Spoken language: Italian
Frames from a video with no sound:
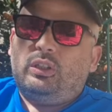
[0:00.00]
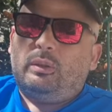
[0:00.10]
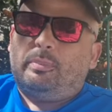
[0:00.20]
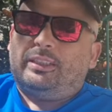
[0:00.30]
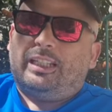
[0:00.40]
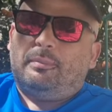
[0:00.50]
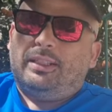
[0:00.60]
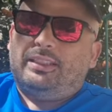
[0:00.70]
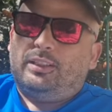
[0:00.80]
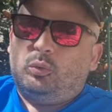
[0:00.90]

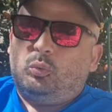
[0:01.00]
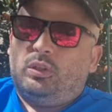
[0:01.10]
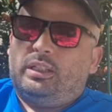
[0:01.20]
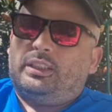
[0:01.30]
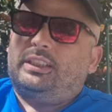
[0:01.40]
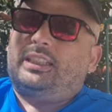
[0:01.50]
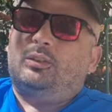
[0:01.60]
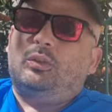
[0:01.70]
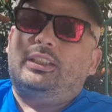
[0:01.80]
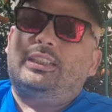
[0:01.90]
praticamente in nulla. C'è
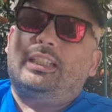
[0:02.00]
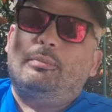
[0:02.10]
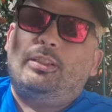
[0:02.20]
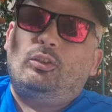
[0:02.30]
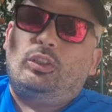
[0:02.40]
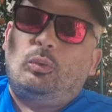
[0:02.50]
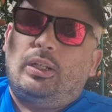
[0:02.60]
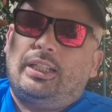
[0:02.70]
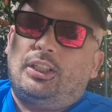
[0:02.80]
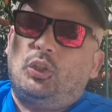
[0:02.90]
stato l'inserimento di
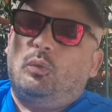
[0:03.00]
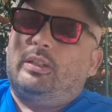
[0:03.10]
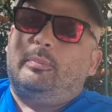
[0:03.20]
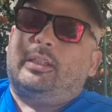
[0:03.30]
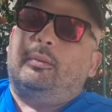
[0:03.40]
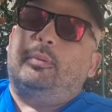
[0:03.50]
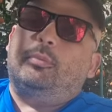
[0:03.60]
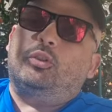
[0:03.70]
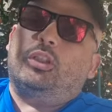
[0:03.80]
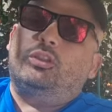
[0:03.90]
qualche giovane perché abbiamo
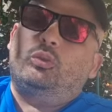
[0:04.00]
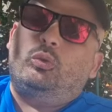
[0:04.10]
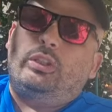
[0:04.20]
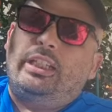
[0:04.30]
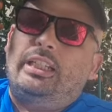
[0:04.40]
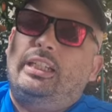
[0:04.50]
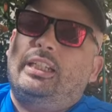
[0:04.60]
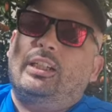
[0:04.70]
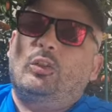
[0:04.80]
giocato con Hilling,